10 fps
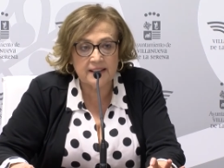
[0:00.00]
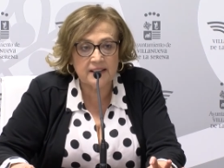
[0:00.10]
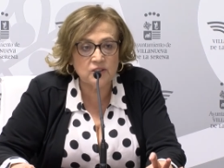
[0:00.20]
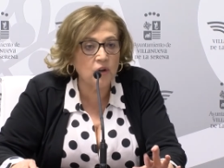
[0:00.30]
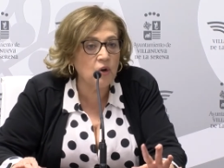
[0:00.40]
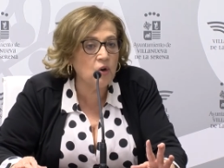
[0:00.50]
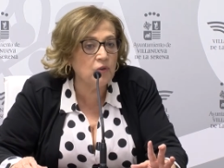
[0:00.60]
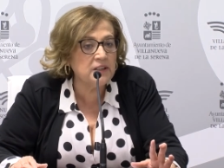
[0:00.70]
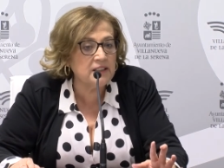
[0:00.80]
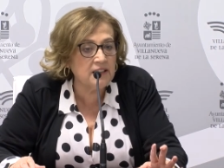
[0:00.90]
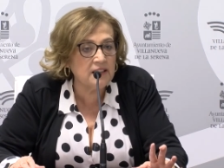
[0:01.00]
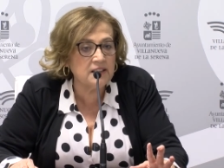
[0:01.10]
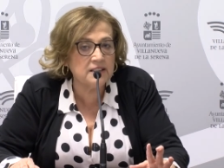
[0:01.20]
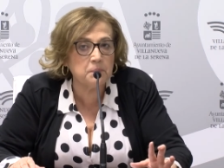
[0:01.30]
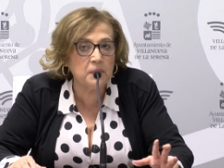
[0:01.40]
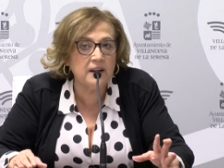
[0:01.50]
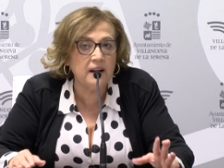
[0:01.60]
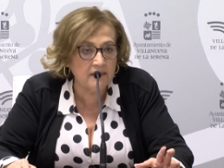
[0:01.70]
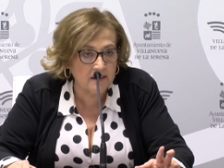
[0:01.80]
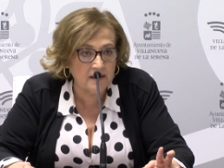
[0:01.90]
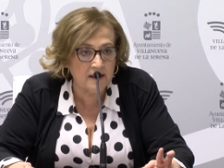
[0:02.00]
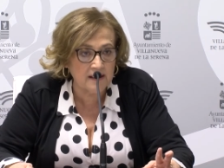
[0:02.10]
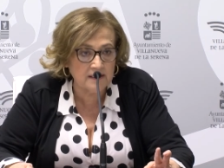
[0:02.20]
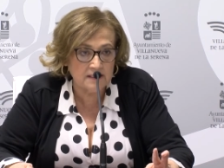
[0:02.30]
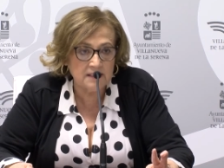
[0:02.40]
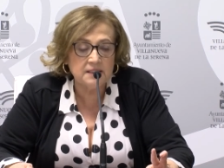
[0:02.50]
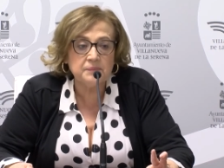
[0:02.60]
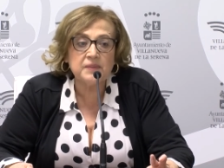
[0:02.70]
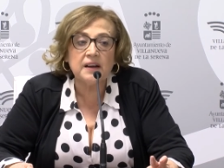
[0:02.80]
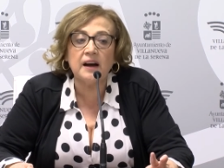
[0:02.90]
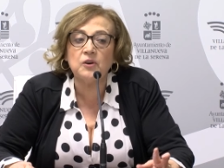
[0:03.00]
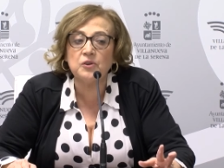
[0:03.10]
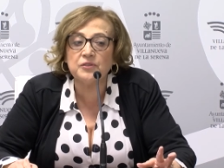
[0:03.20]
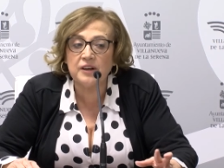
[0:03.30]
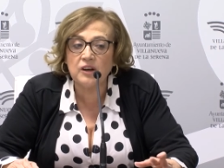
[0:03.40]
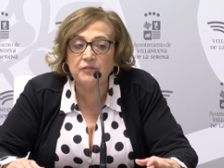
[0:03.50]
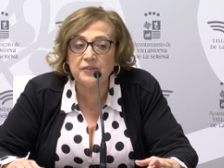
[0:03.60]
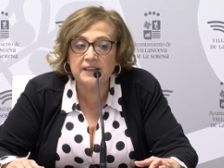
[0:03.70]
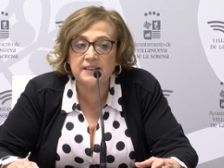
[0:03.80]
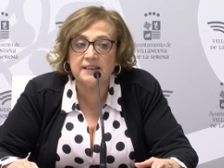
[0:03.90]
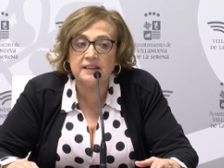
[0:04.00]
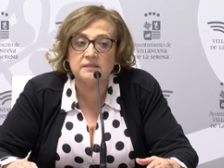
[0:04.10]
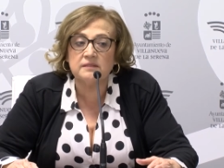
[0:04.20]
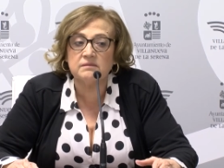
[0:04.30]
que todos los visitantes se puedan acercar a conocer la oferta